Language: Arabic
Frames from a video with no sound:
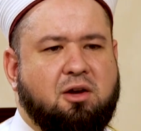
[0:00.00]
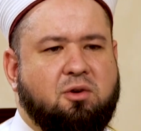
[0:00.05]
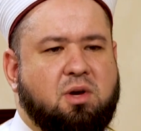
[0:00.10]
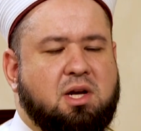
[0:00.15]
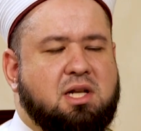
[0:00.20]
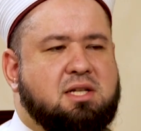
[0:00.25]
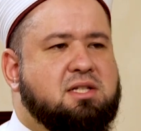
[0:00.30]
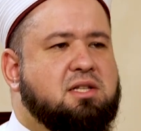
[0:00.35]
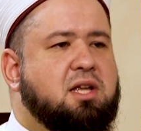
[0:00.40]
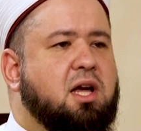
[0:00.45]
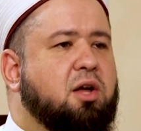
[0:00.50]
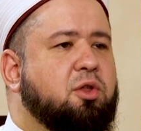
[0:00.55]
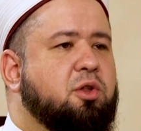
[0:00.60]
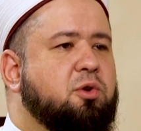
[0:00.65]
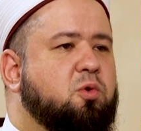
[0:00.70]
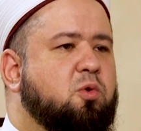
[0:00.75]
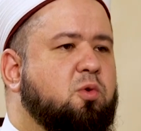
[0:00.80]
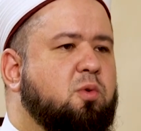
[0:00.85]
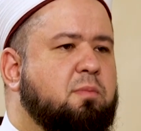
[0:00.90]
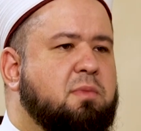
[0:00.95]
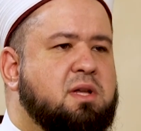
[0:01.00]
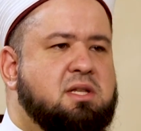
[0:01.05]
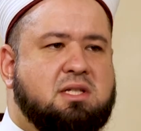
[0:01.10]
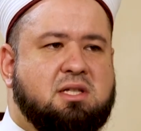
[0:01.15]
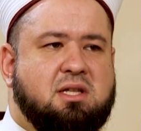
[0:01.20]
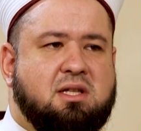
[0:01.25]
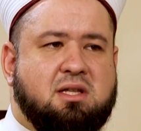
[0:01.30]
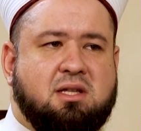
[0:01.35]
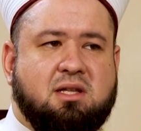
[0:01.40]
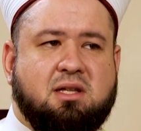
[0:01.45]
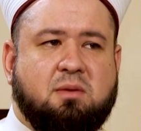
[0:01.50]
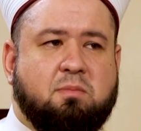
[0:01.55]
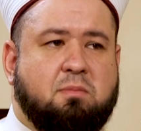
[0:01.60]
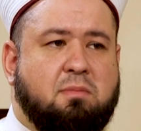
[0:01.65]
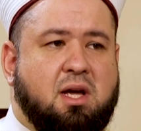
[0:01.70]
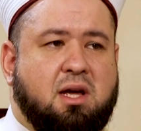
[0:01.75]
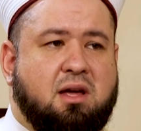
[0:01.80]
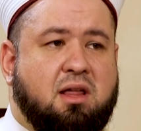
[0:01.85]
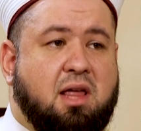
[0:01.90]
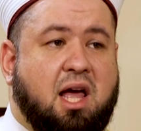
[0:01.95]
ونستحضر من
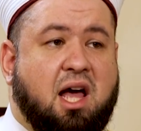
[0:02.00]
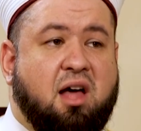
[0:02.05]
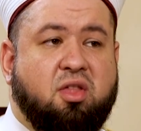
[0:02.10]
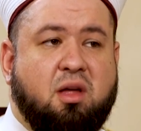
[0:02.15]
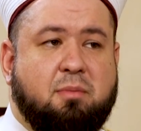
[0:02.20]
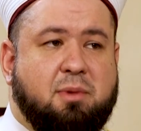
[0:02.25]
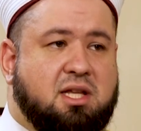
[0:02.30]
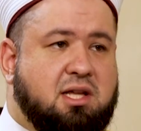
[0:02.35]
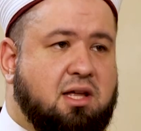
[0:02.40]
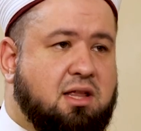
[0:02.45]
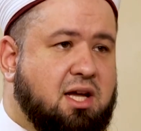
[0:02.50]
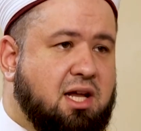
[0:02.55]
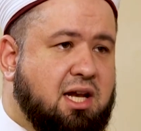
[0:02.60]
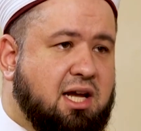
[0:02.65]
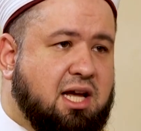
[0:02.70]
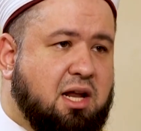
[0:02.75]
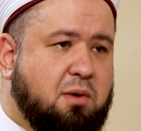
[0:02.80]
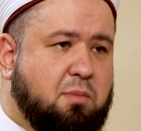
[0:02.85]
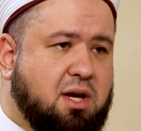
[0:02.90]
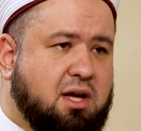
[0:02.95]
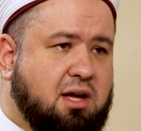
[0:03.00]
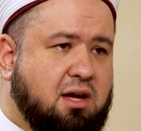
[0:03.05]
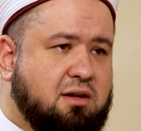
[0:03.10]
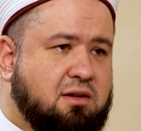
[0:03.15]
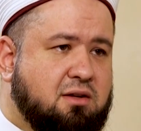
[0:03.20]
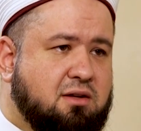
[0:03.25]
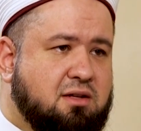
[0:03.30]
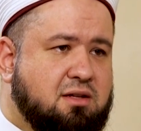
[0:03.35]
عظمة ذلك المكان